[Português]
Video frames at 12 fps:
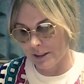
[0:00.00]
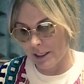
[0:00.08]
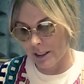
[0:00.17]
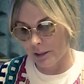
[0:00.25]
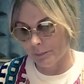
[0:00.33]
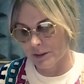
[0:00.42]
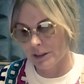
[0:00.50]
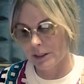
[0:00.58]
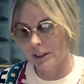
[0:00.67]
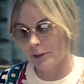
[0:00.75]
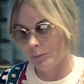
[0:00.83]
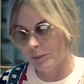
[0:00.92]
a
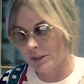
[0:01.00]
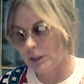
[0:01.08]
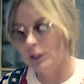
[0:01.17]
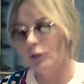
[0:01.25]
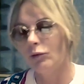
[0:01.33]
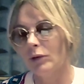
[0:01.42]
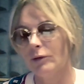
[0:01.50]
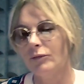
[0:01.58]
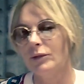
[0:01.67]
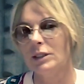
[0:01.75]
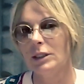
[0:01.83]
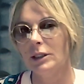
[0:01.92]
capacidade para decidir o que quer
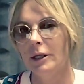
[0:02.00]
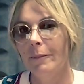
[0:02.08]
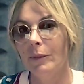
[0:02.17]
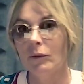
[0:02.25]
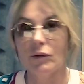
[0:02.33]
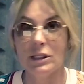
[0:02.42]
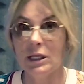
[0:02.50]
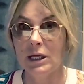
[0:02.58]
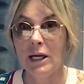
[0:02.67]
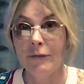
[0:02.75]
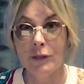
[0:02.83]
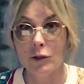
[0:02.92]
fazer,
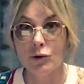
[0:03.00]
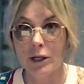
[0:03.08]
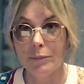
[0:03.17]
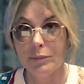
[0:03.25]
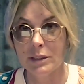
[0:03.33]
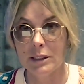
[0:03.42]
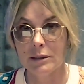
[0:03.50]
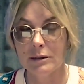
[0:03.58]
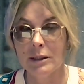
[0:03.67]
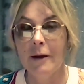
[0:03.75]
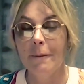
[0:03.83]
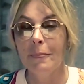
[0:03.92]
você não está presente.
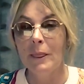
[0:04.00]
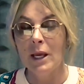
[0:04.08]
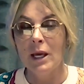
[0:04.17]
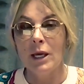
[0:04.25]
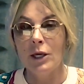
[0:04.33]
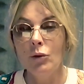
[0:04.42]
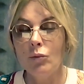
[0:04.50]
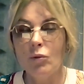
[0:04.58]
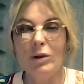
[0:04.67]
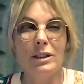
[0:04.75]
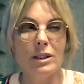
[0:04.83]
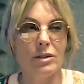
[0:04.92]
E eu
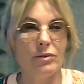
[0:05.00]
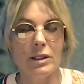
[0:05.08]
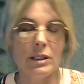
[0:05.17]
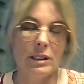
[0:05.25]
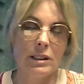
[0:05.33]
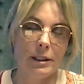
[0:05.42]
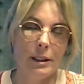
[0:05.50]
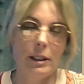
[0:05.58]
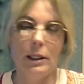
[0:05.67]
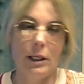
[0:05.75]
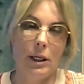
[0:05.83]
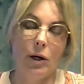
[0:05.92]
quantas vezes,
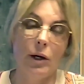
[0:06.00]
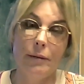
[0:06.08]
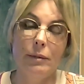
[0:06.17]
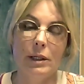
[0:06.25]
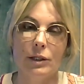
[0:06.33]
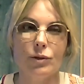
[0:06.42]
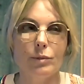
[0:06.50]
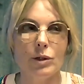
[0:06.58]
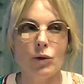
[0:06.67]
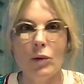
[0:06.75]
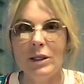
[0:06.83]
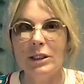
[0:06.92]
agora menos, mas
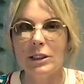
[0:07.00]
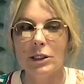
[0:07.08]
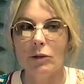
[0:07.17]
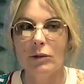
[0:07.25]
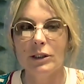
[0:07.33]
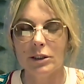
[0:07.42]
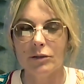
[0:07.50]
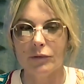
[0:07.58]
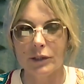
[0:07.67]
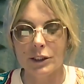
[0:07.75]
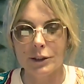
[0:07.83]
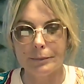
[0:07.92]
quantas e quantas
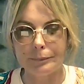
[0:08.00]
vezes